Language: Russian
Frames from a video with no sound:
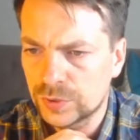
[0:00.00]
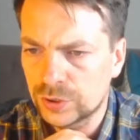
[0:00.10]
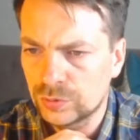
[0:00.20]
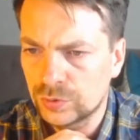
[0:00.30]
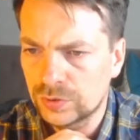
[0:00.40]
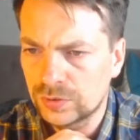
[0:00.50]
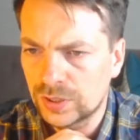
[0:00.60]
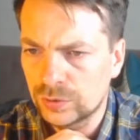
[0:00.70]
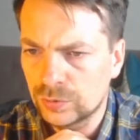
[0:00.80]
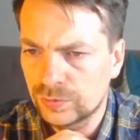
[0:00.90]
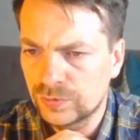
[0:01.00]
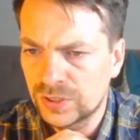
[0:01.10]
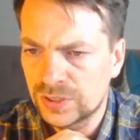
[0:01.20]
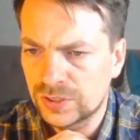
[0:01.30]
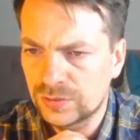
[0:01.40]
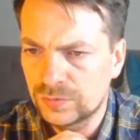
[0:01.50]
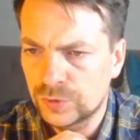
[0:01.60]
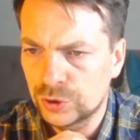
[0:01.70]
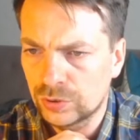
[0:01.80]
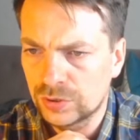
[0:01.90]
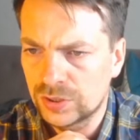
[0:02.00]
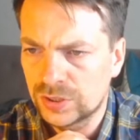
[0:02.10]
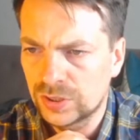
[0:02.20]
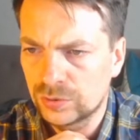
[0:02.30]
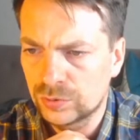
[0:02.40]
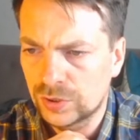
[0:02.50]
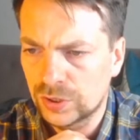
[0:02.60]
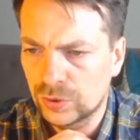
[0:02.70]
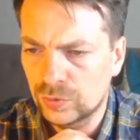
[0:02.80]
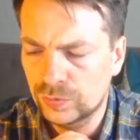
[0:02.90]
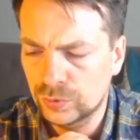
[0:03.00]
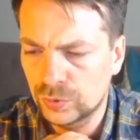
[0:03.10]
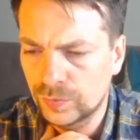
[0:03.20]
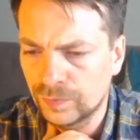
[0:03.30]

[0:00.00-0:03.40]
Слон готов выйти, черные сделают рокировку.